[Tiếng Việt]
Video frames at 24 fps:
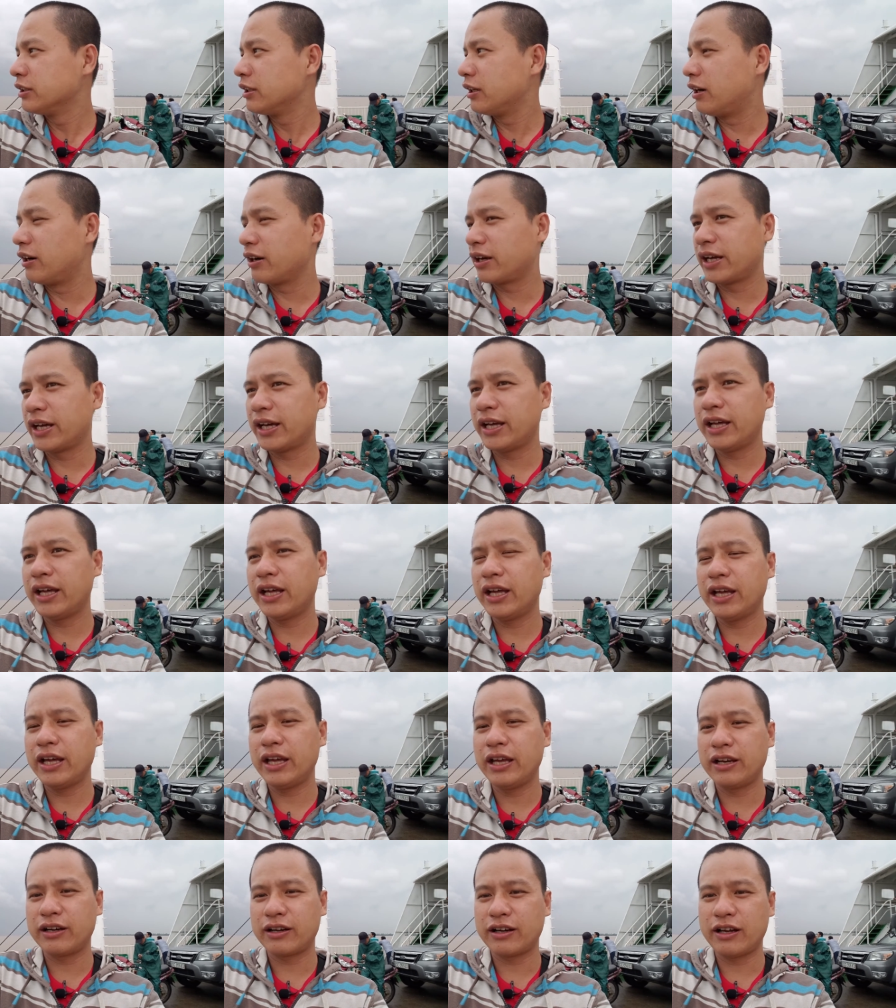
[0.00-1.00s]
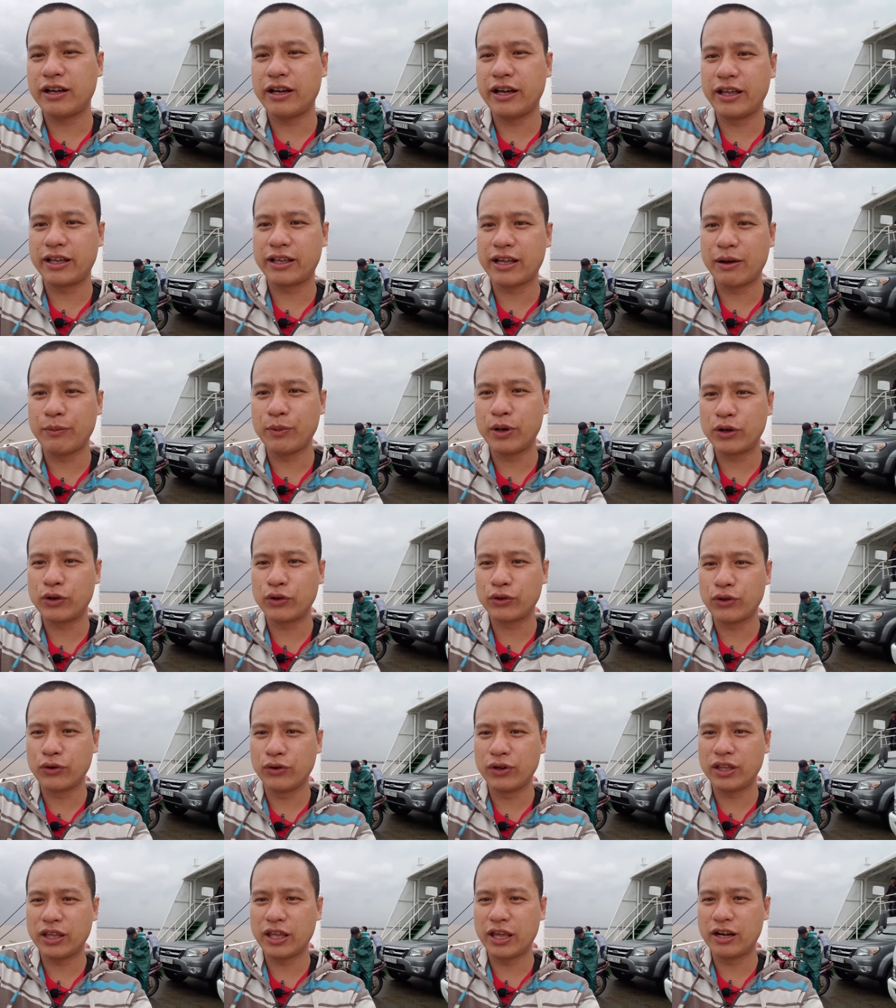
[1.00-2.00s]
Ok, rồi cảm ơn cô
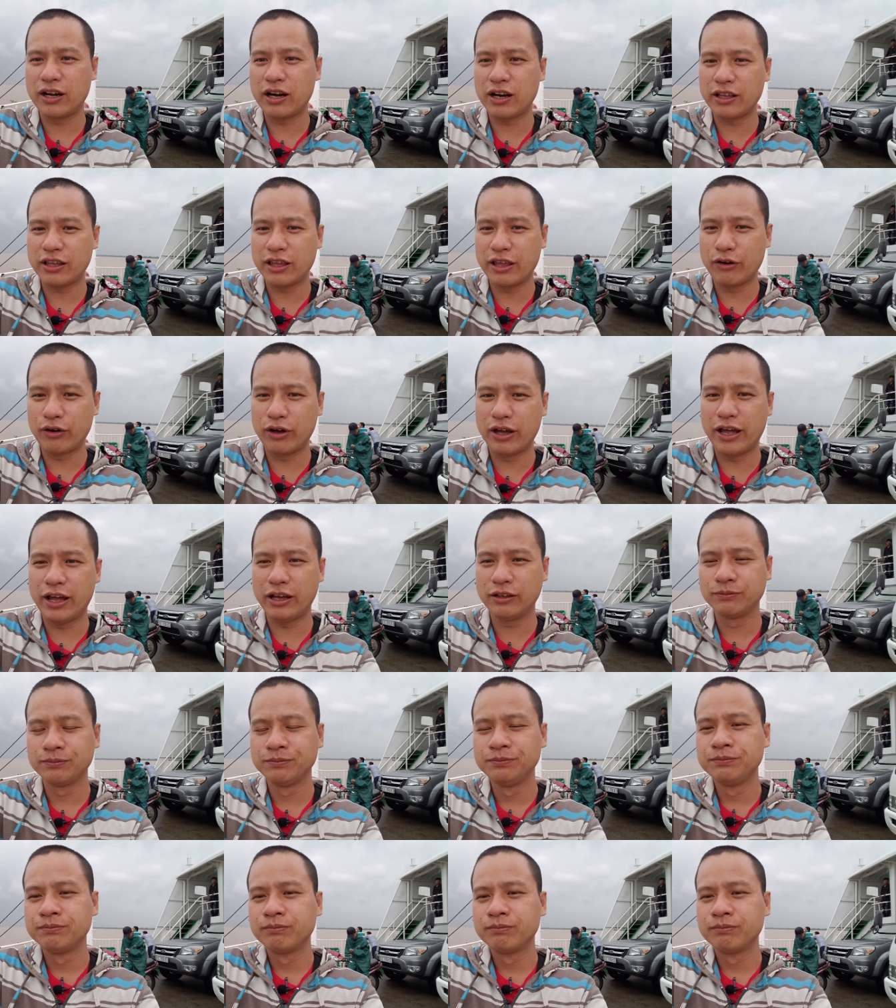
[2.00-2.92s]
chú anh chị rất nhiều ha.